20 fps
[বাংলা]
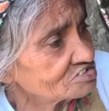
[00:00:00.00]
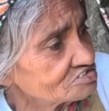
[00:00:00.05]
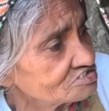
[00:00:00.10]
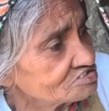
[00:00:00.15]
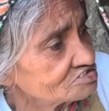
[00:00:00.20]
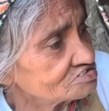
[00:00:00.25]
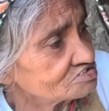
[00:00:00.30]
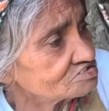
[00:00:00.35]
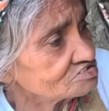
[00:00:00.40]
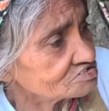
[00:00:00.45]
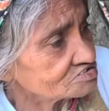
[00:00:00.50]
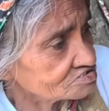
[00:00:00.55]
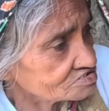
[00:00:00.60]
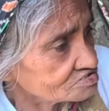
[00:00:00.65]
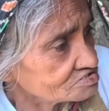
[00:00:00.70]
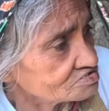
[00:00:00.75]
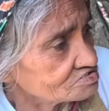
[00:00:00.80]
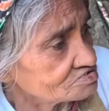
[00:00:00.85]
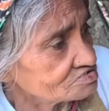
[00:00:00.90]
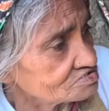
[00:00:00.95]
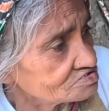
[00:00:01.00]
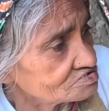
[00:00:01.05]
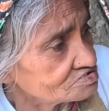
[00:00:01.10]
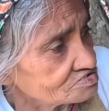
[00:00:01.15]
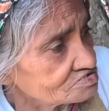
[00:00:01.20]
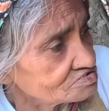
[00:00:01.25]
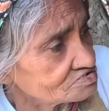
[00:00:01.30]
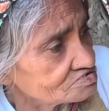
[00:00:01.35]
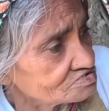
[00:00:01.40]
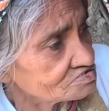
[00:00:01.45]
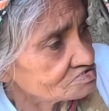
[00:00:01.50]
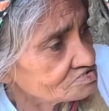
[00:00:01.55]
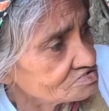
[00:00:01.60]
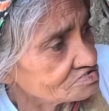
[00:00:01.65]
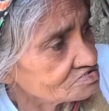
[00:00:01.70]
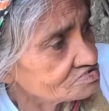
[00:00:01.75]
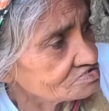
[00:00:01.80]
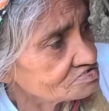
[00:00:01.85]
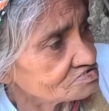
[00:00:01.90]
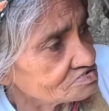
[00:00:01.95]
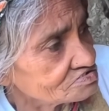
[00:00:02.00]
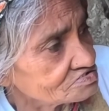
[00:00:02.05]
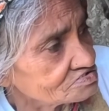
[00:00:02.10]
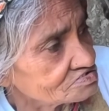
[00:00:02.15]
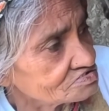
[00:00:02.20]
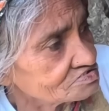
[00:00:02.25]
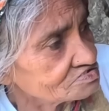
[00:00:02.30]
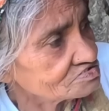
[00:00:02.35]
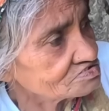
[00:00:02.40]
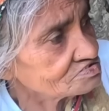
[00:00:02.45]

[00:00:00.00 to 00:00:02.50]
এভাবে চলছি মানে আপনার খাওয়ার রোজগার হয় কিভাবে